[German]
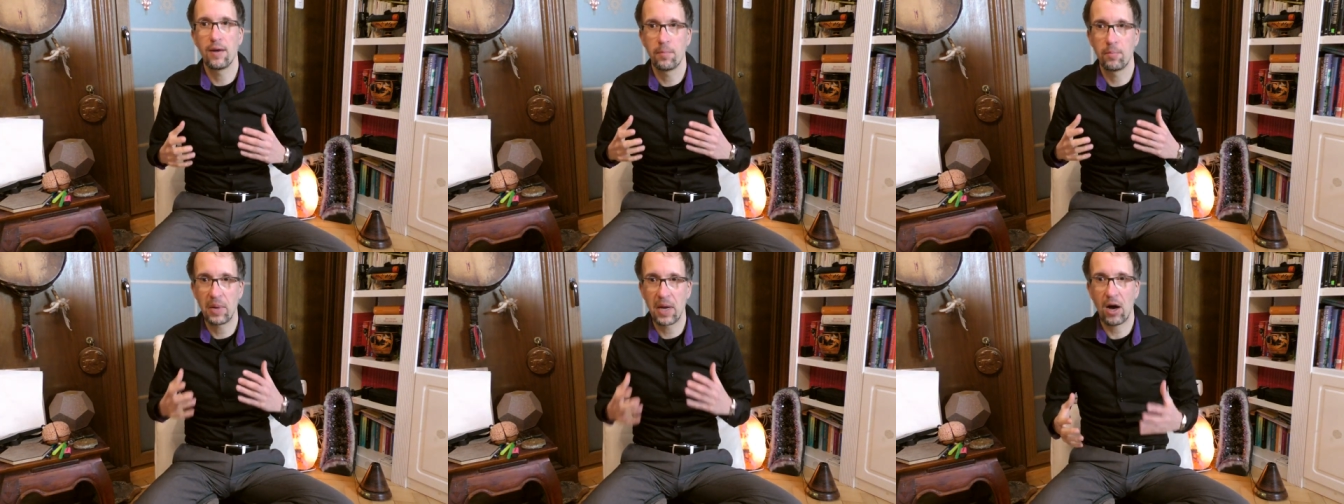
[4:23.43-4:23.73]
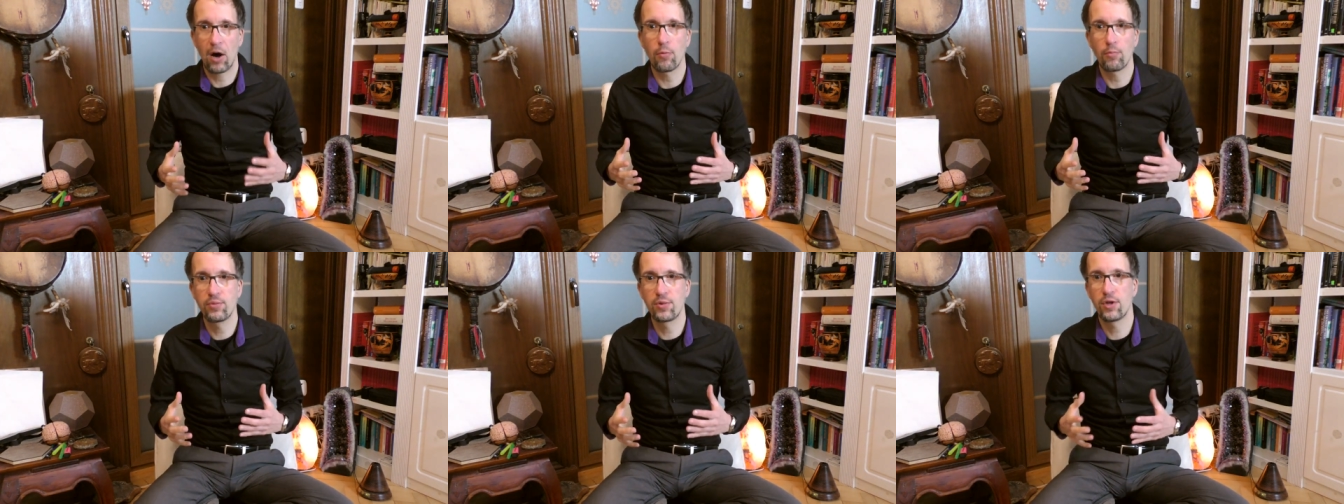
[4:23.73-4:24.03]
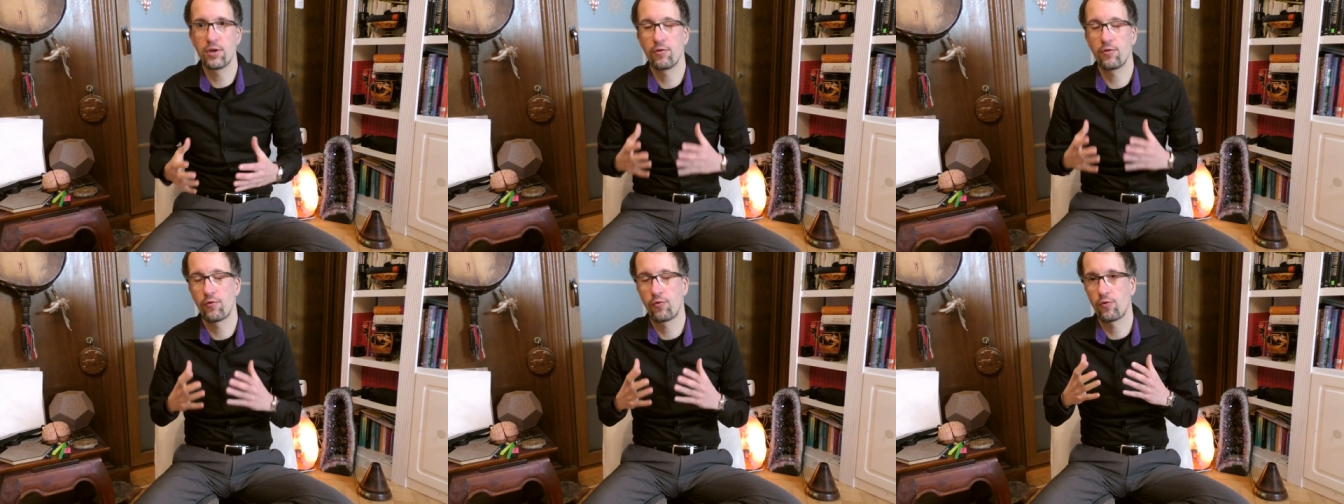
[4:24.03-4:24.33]

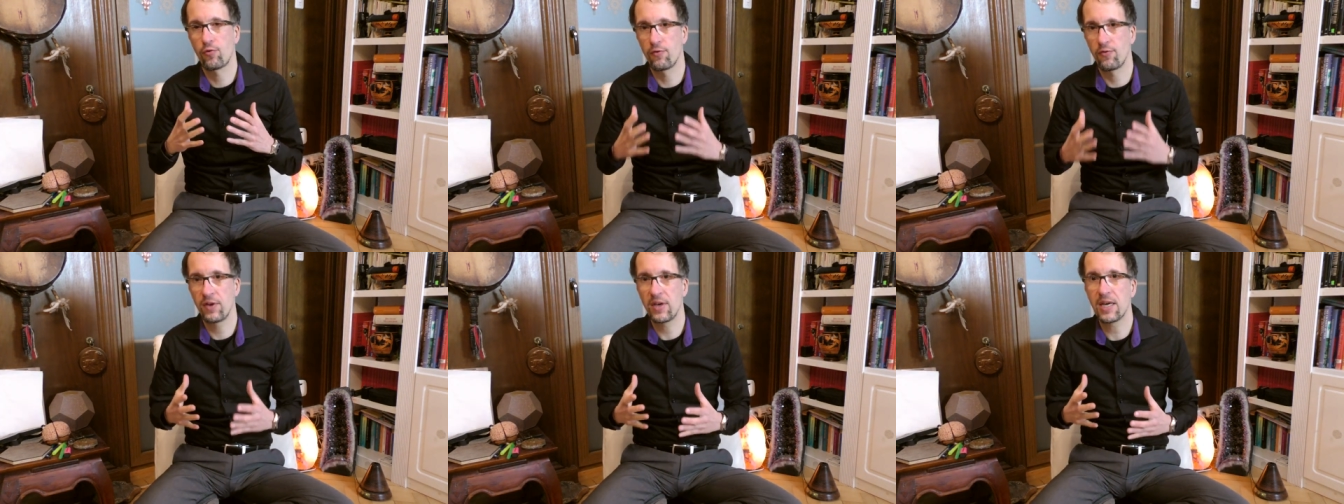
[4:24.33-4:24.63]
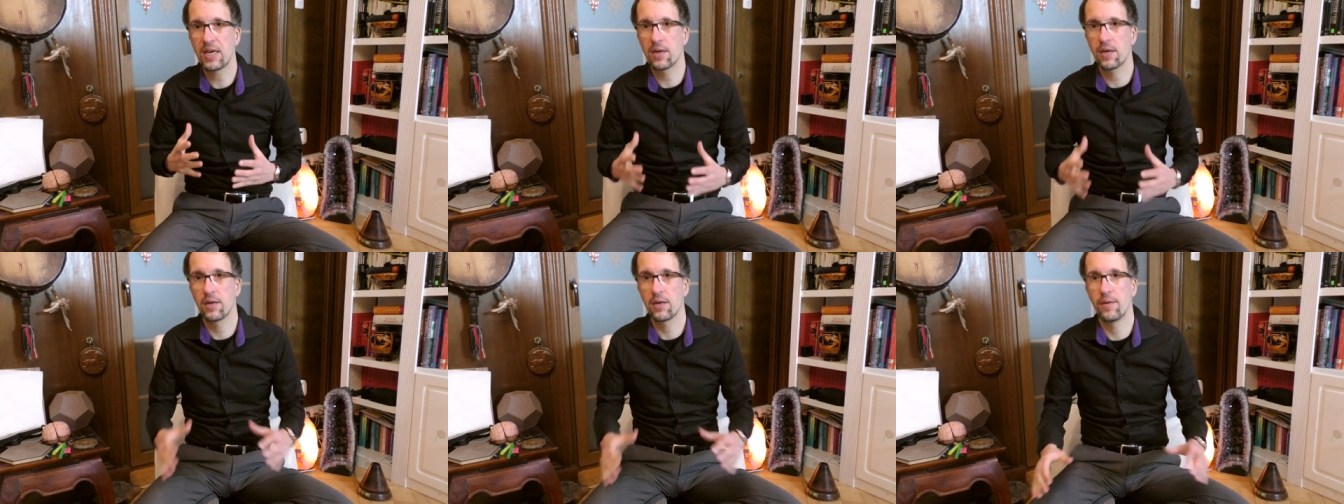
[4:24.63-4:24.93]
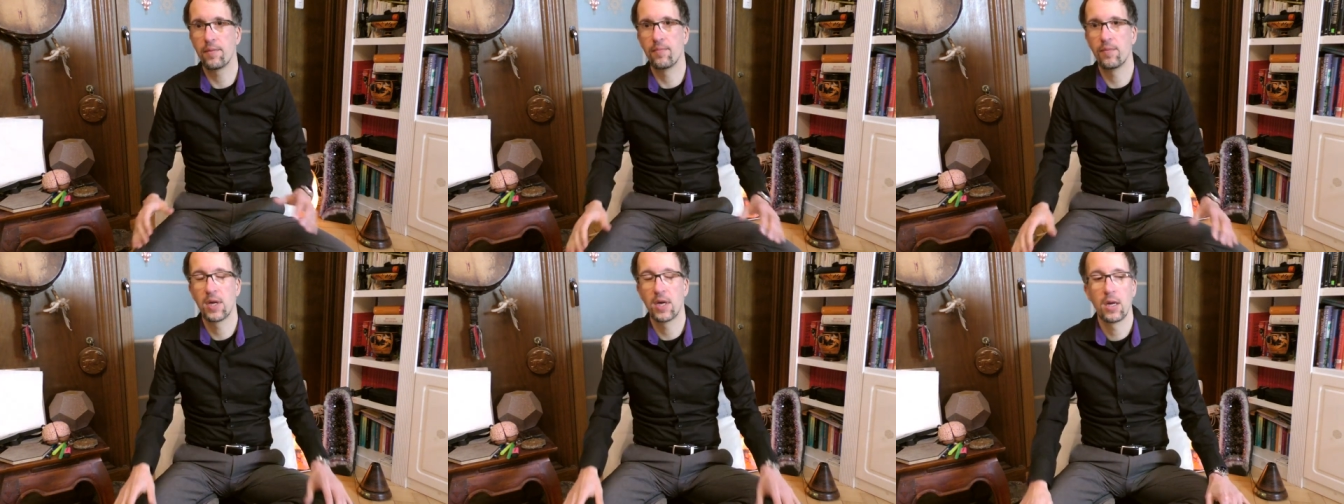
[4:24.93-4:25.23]
behaupten und zu
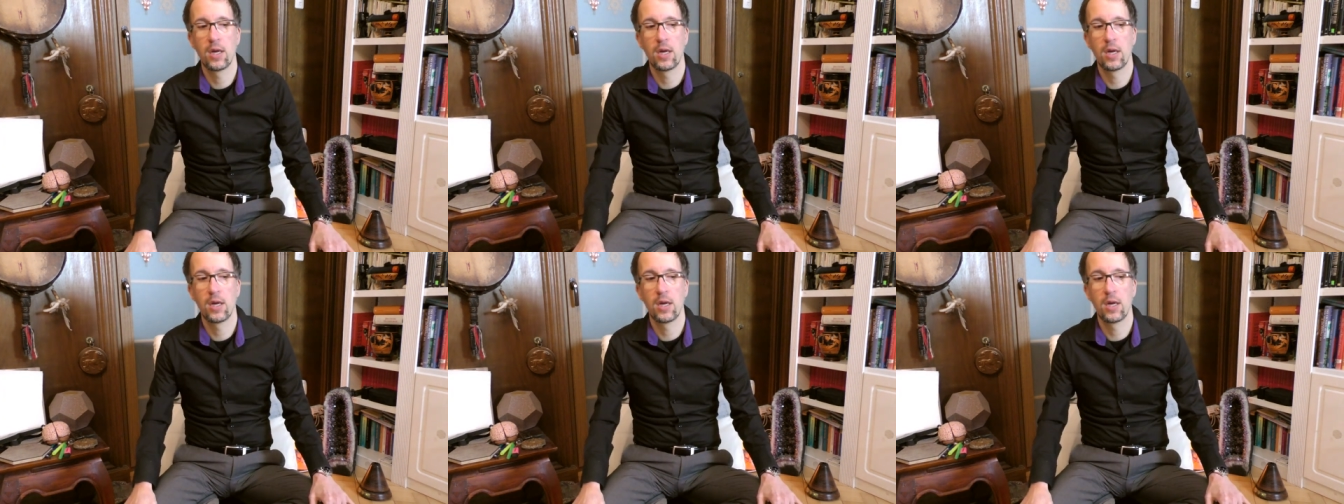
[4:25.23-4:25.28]
wehren.